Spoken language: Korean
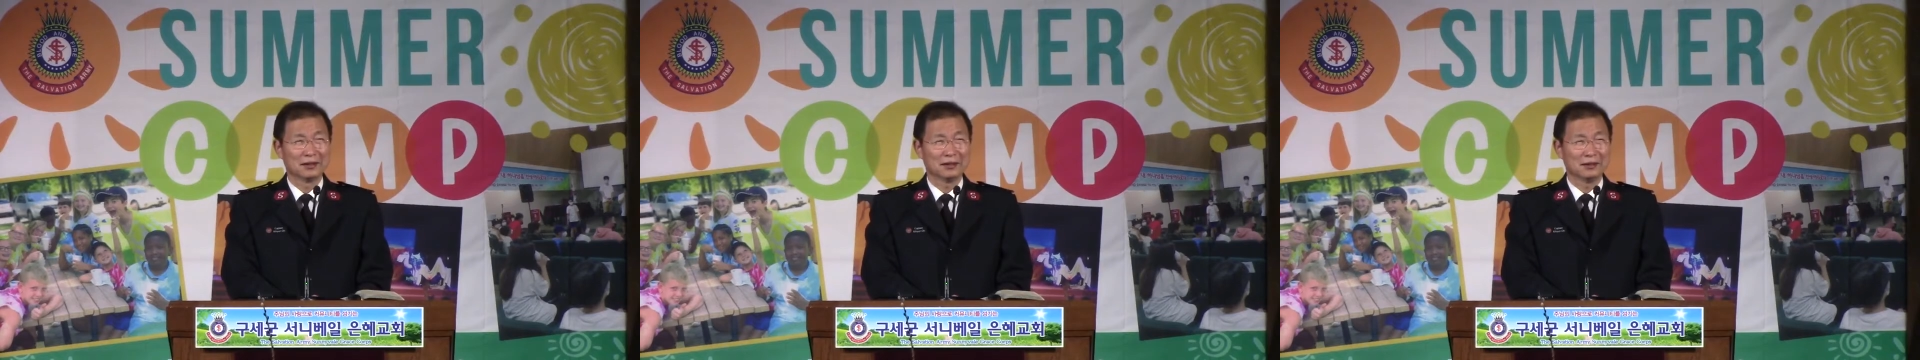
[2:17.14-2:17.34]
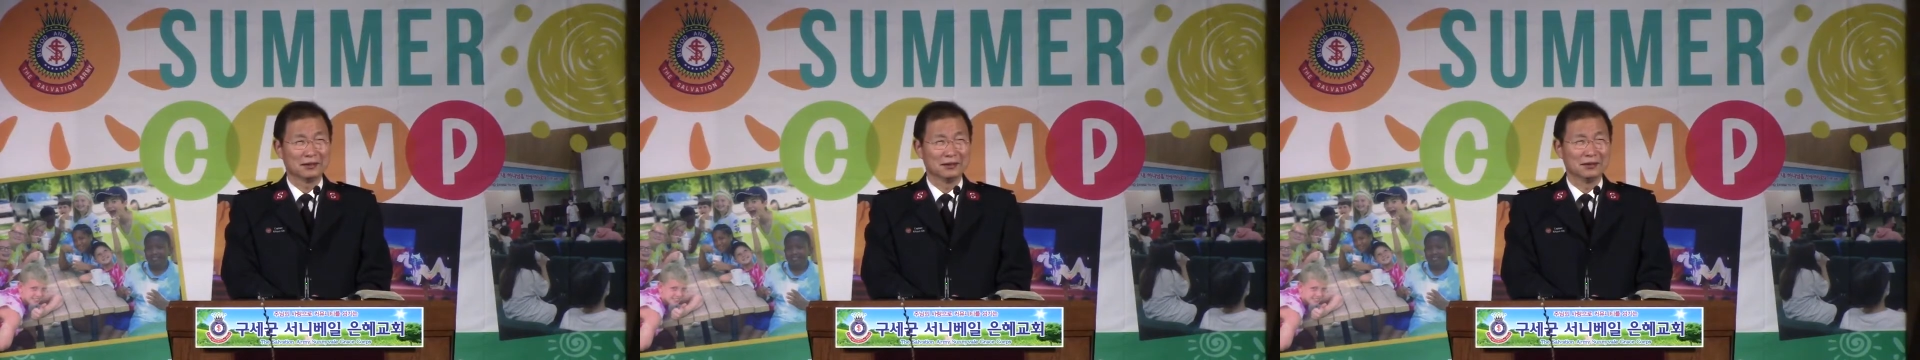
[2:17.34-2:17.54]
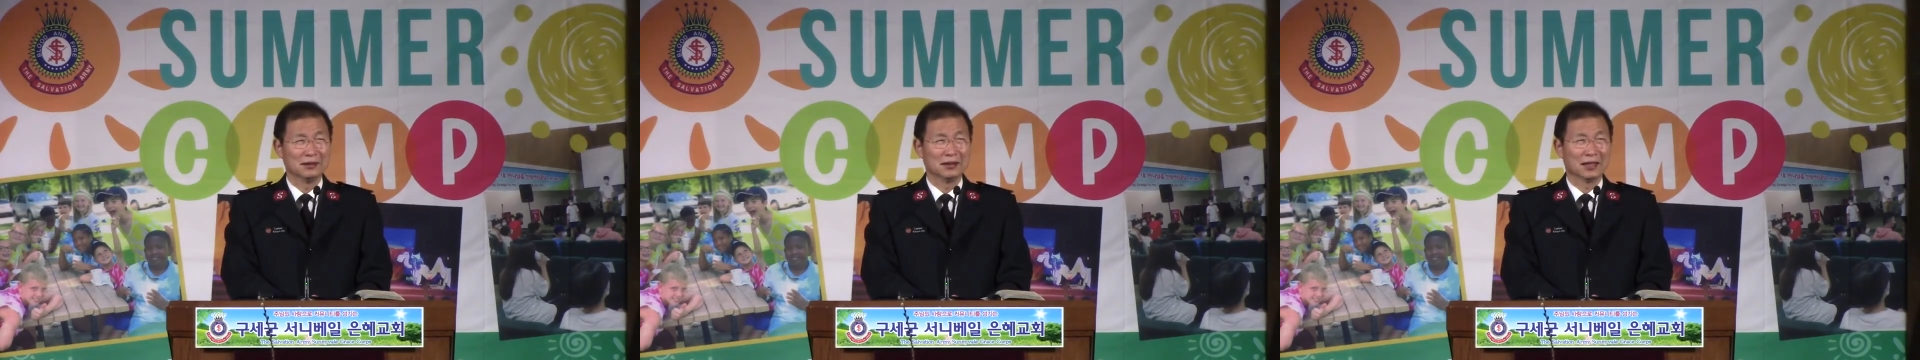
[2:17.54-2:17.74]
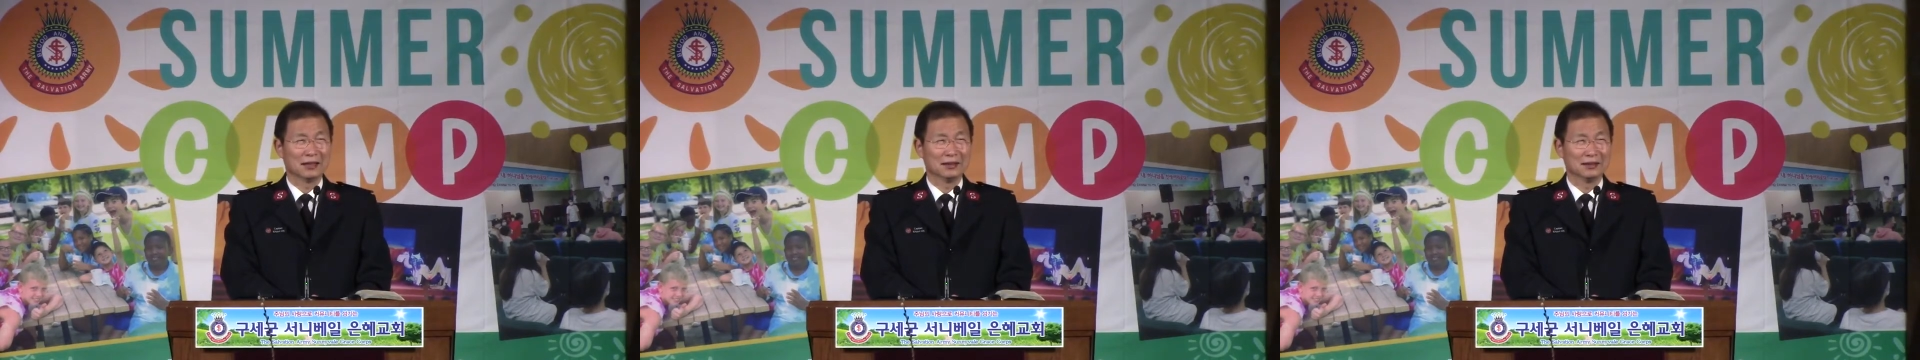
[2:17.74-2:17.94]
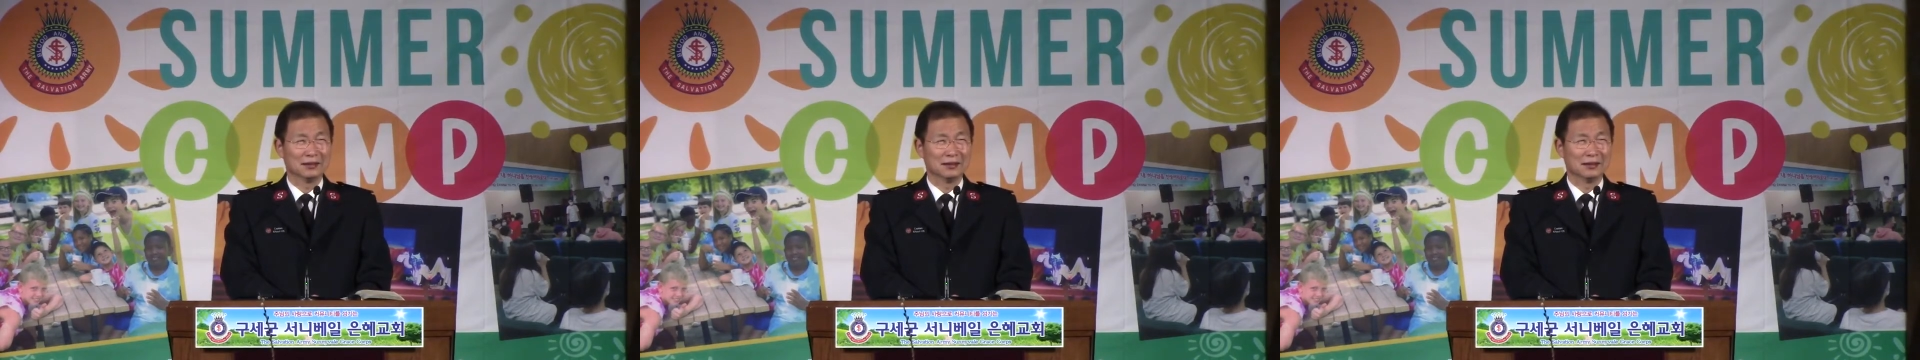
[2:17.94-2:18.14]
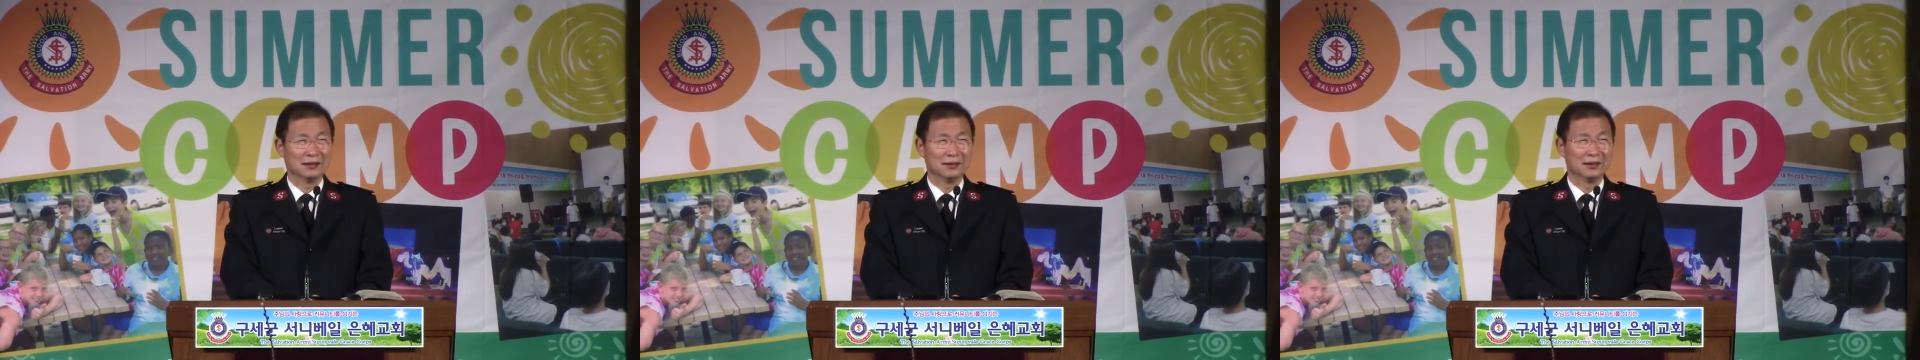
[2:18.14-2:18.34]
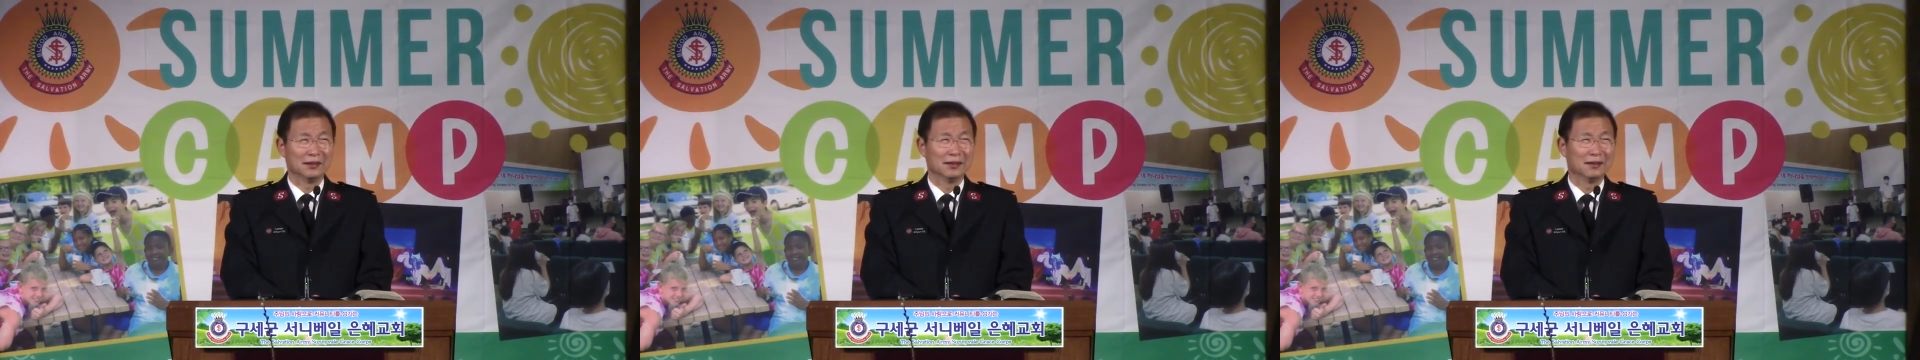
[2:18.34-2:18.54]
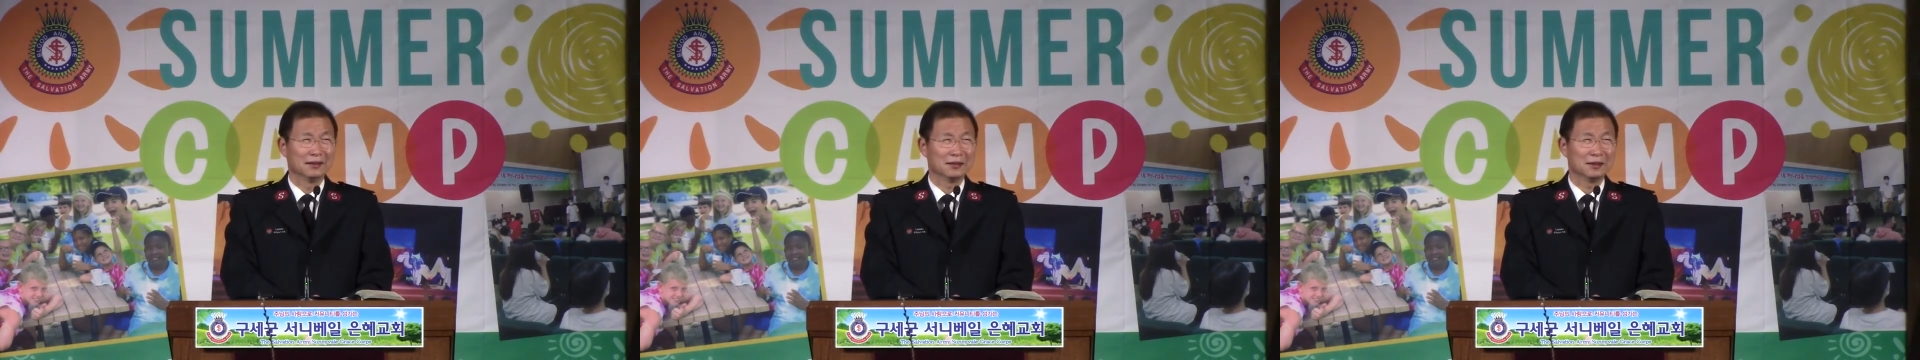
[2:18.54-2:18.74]
이
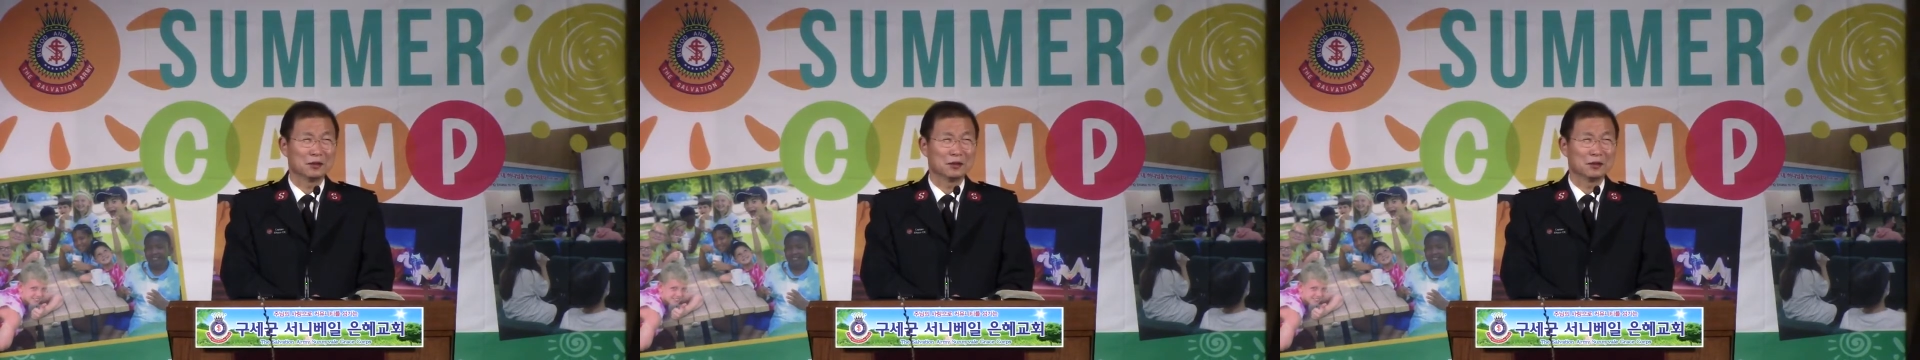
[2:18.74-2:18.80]
어린아이들에게